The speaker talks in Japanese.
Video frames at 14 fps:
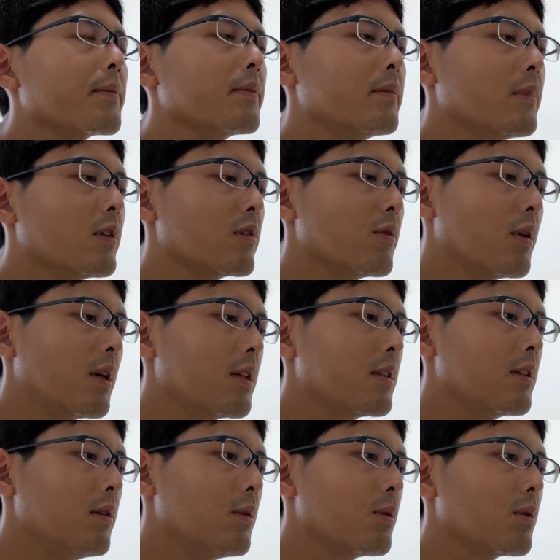まあ、分かっ
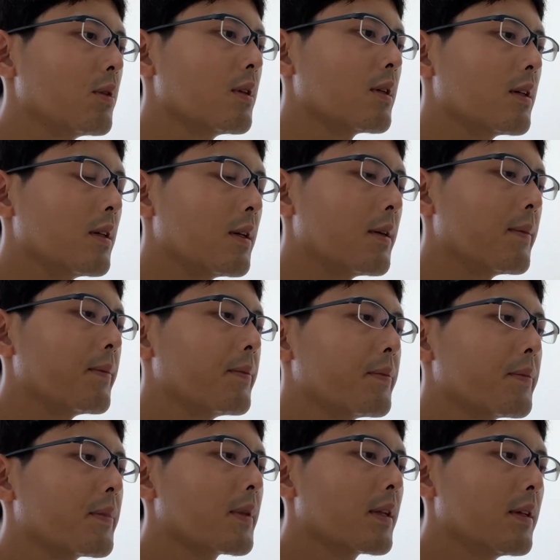ていることだから
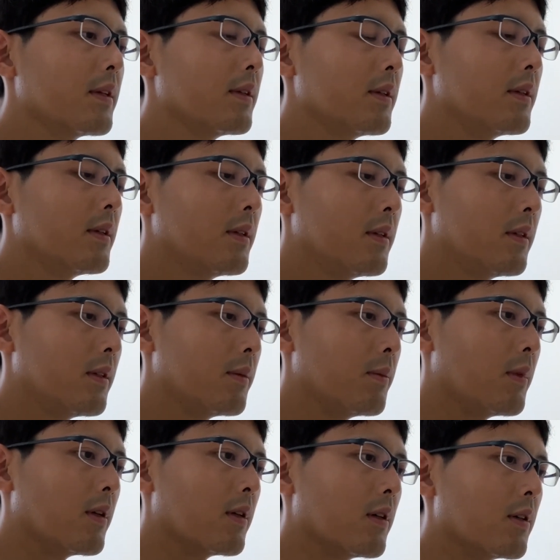ま
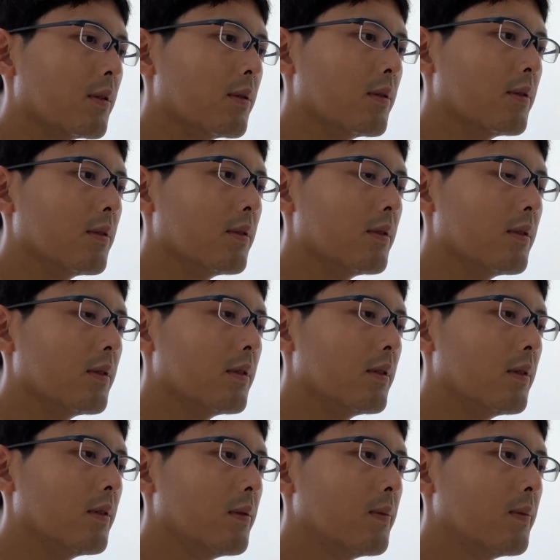ああの